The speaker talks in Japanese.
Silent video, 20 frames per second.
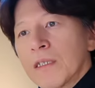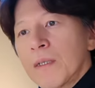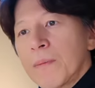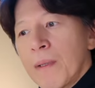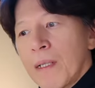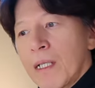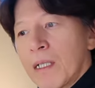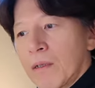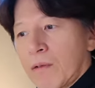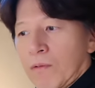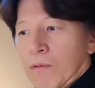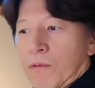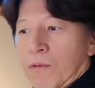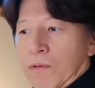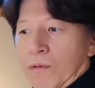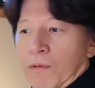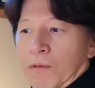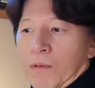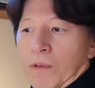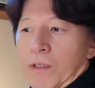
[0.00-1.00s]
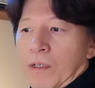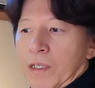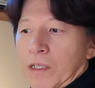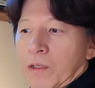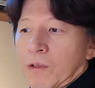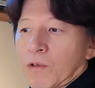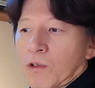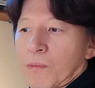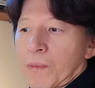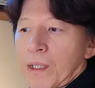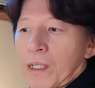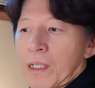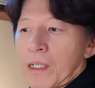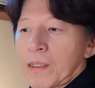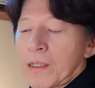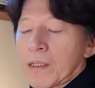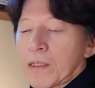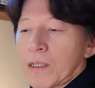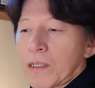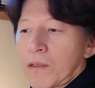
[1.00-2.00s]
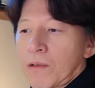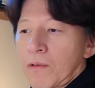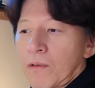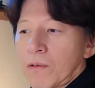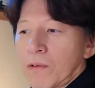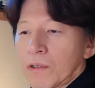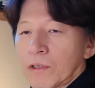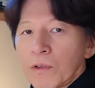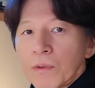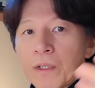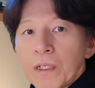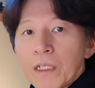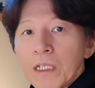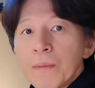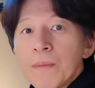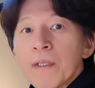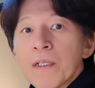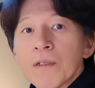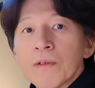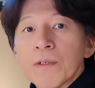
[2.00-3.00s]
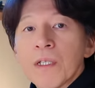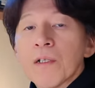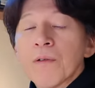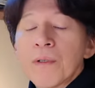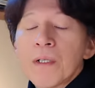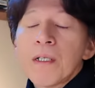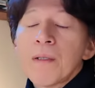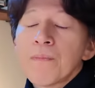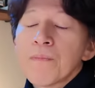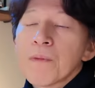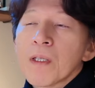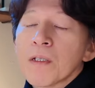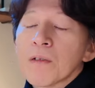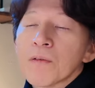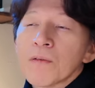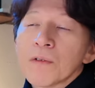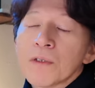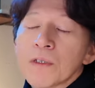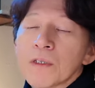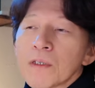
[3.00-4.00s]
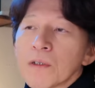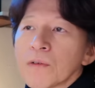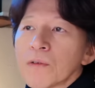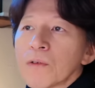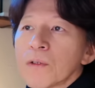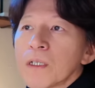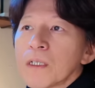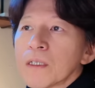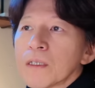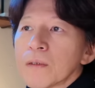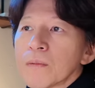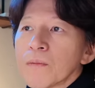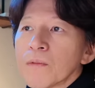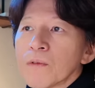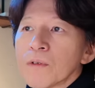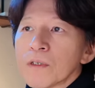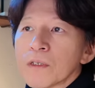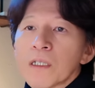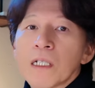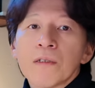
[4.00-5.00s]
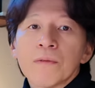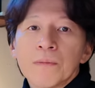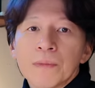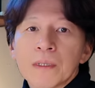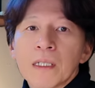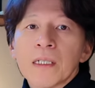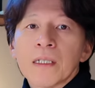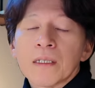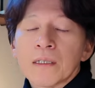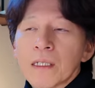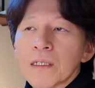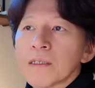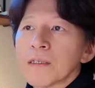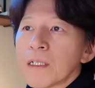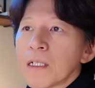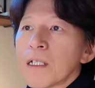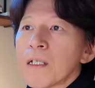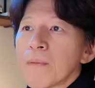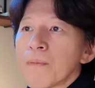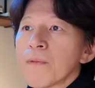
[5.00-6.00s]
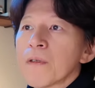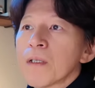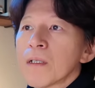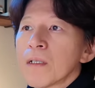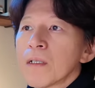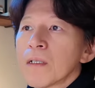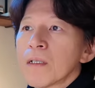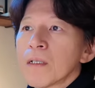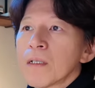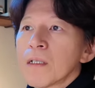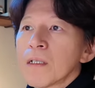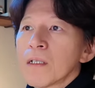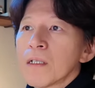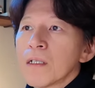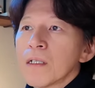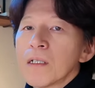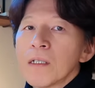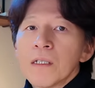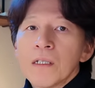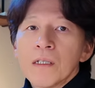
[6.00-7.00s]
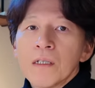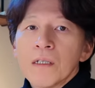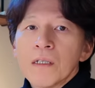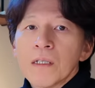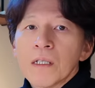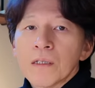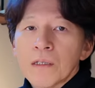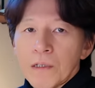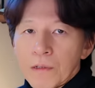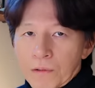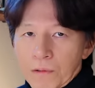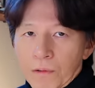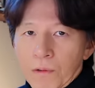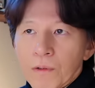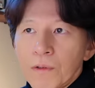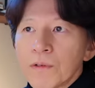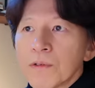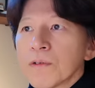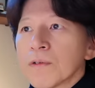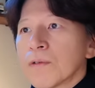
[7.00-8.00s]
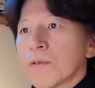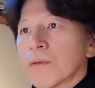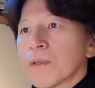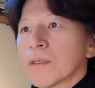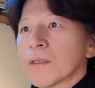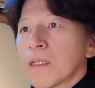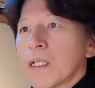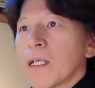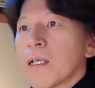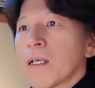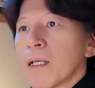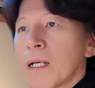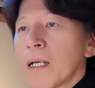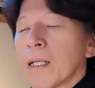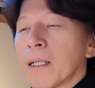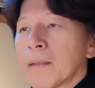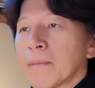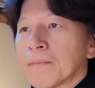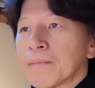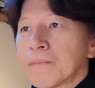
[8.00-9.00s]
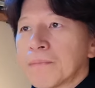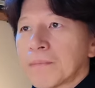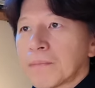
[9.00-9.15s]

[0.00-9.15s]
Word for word: 今こう仕事部屋なんですけどそれリビングでのねあの仕事にも使うみたいな形で、えー、やってるというところですねはい。